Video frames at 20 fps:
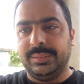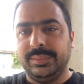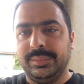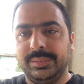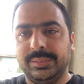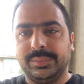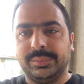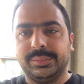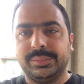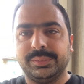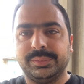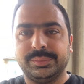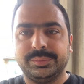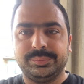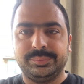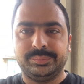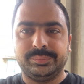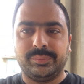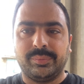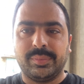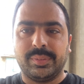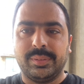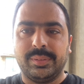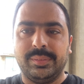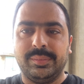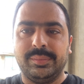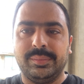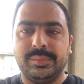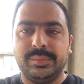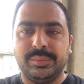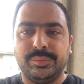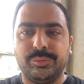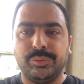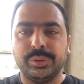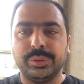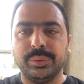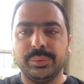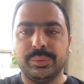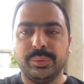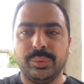तो
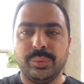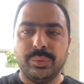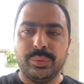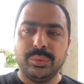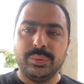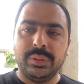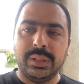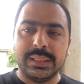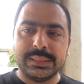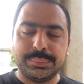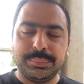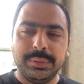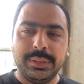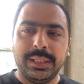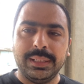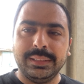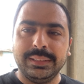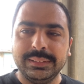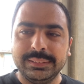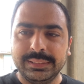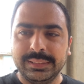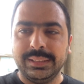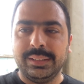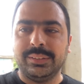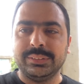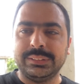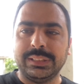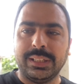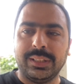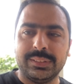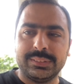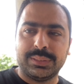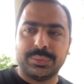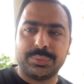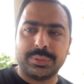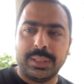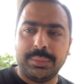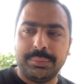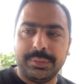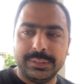वीडियो को लाजमी लाइक कीजिएगा और चैनल
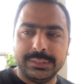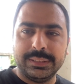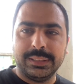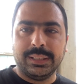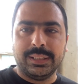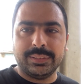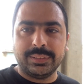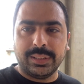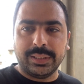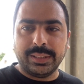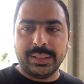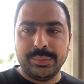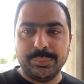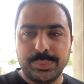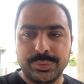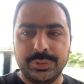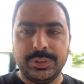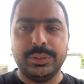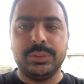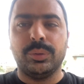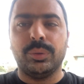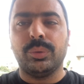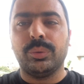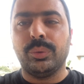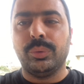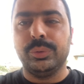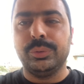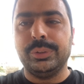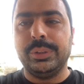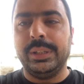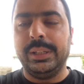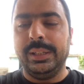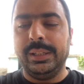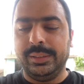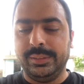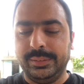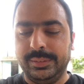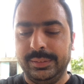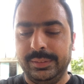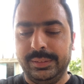सब्सक्राइब कीजिएगा ताकि मुझे लोगों को जो है
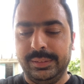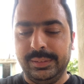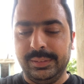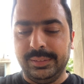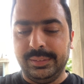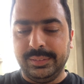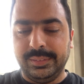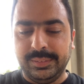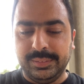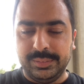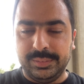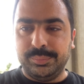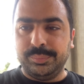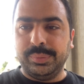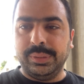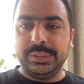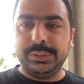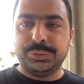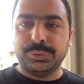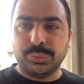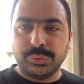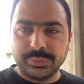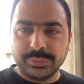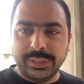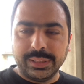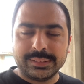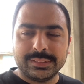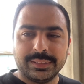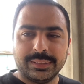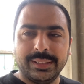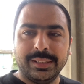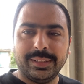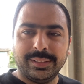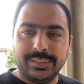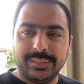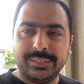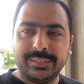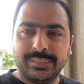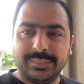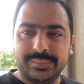मेरे शौक देख
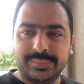सकें